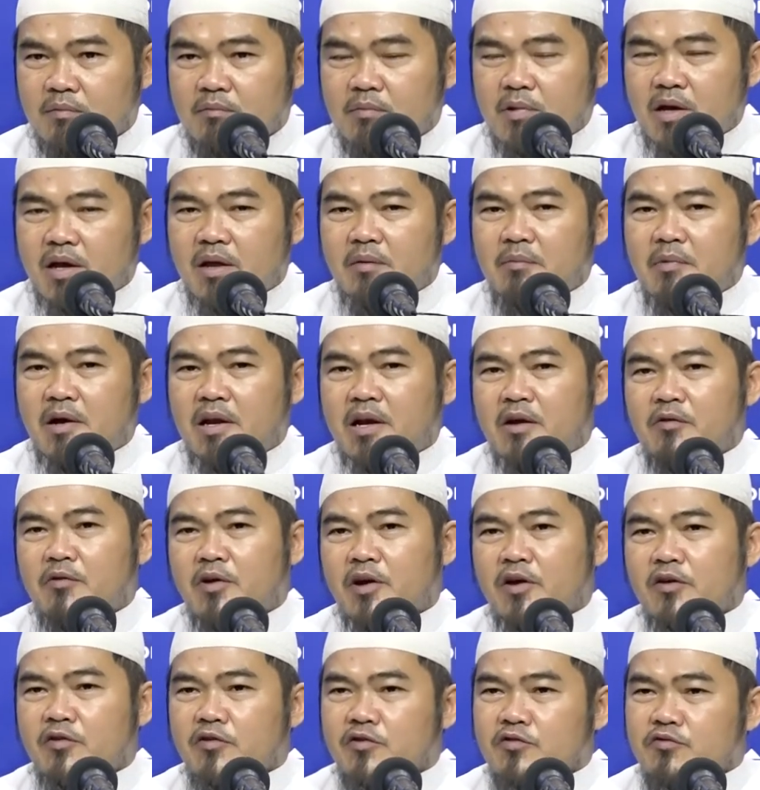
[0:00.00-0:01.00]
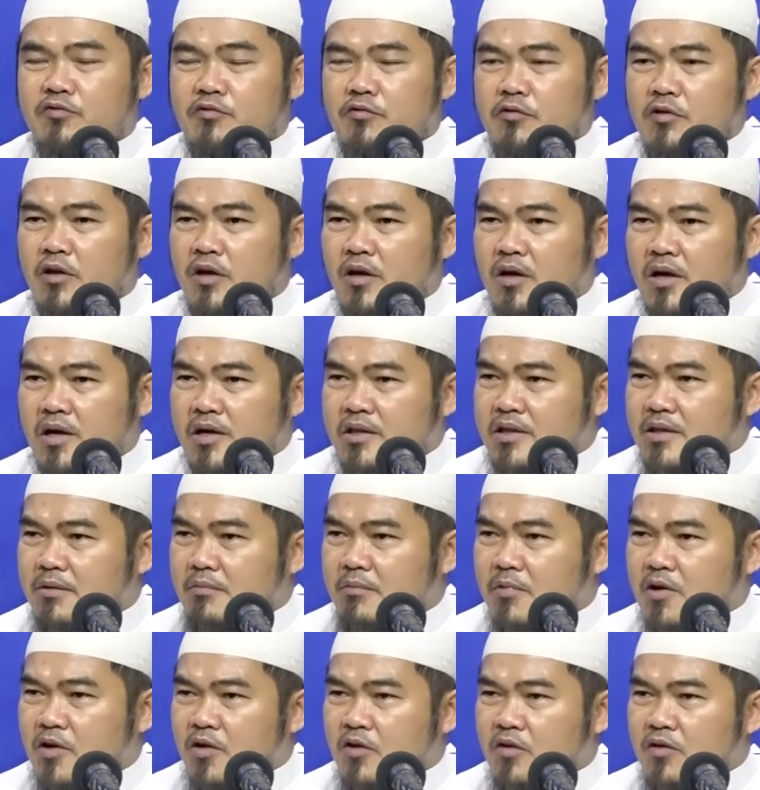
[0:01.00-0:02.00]
bagaimana wahai Rasulullah kata
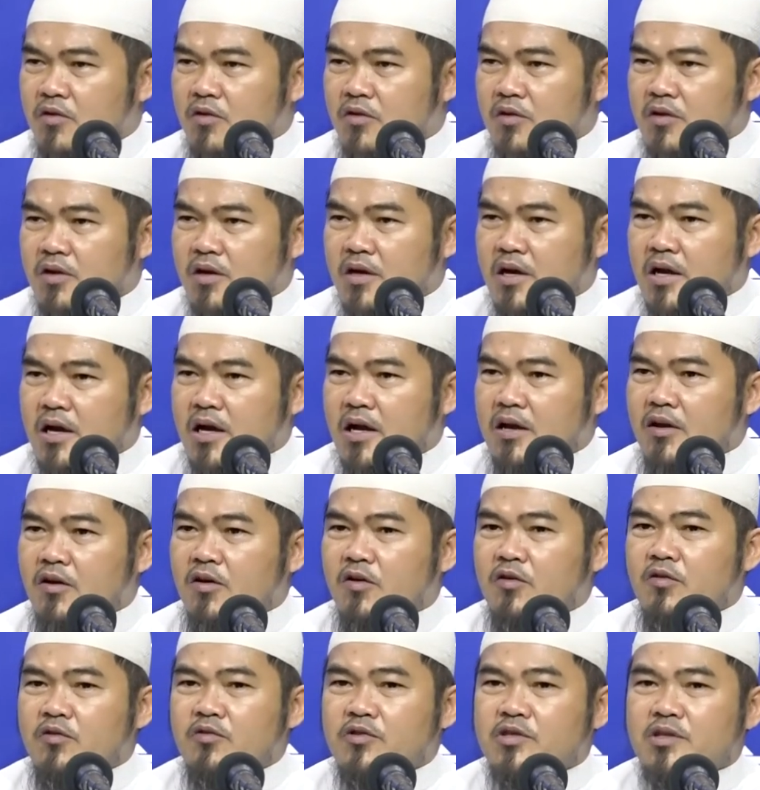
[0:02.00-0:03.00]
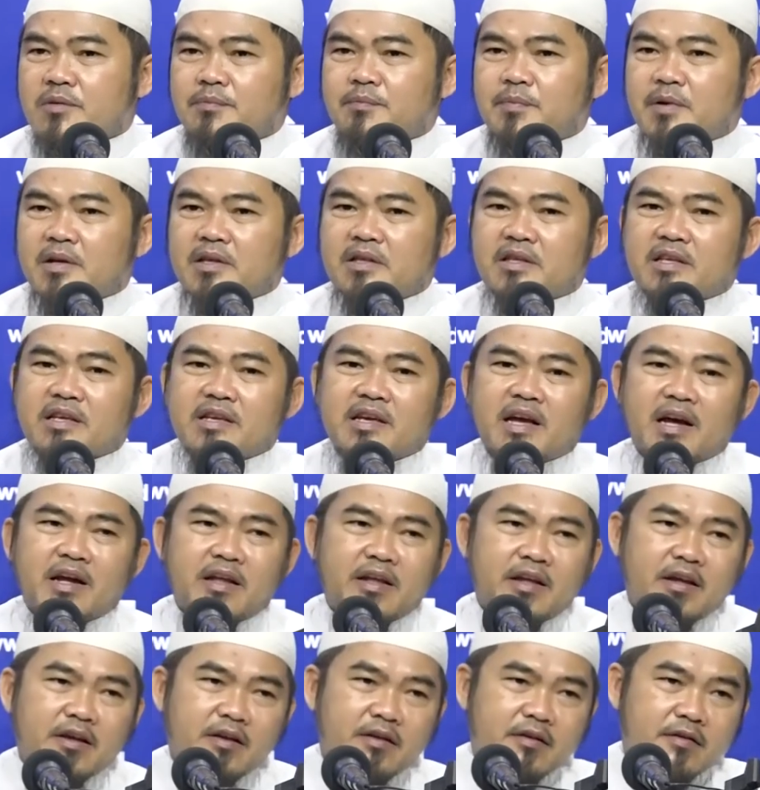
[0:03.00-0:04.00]
beliau kalau
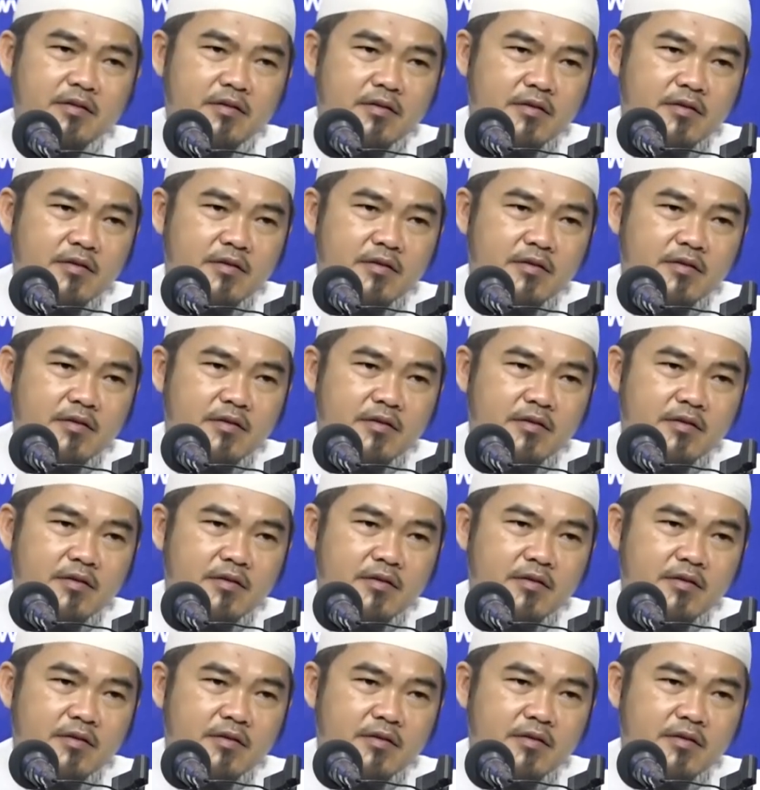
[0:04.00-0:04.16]
sepertiganya